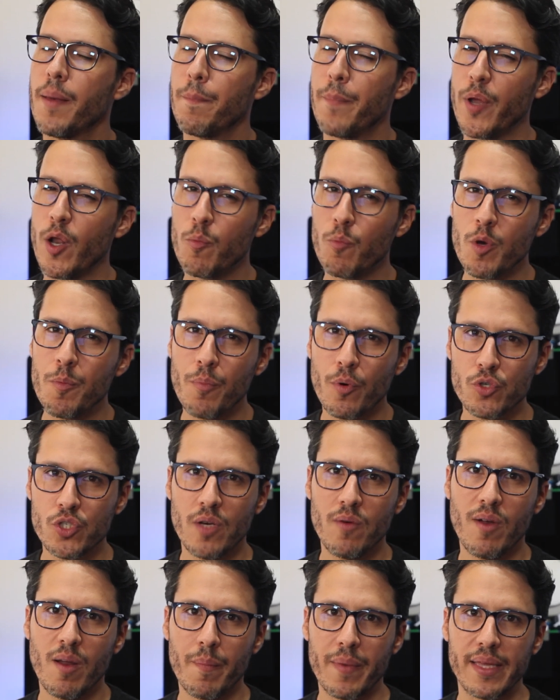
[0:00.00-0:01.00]
Pero muy
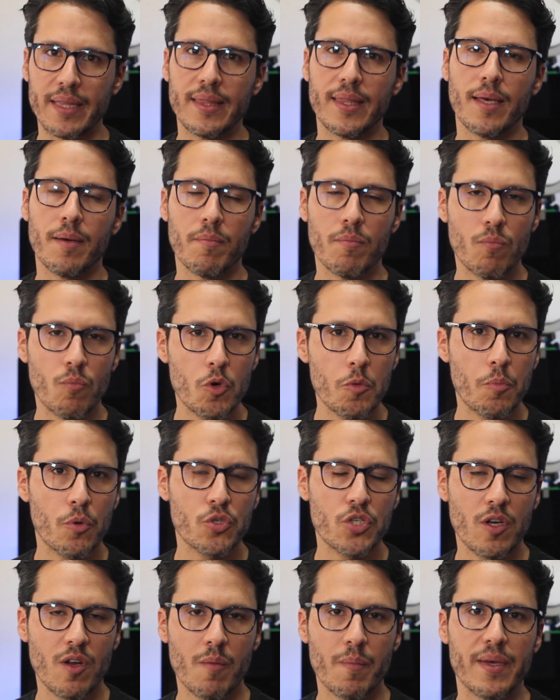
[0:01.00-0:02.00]
posiblemente, muy
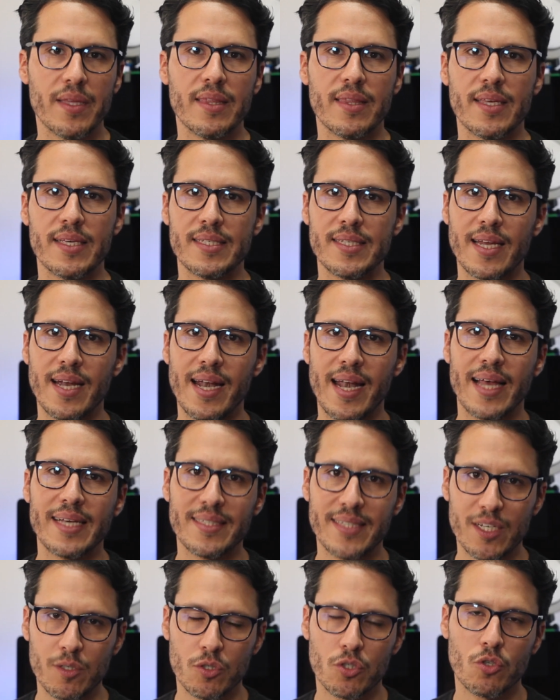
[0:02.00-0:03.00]
posiblemente, sin el
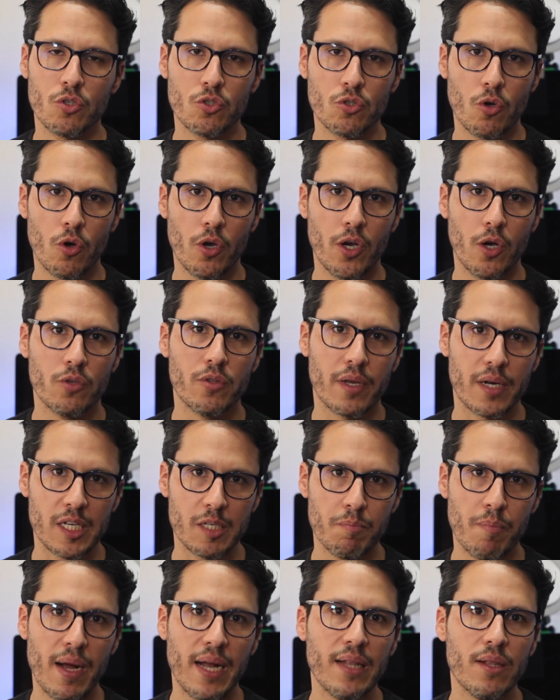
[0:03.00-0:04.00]
acceso a estos códigos de
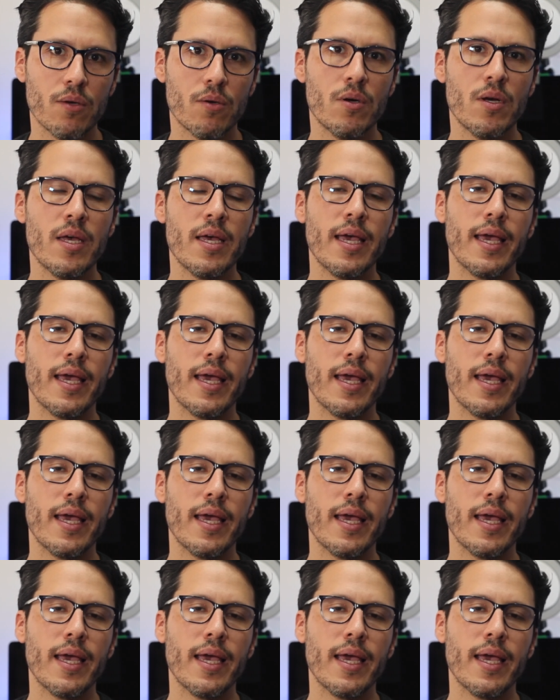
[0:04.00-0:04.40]
respaldo,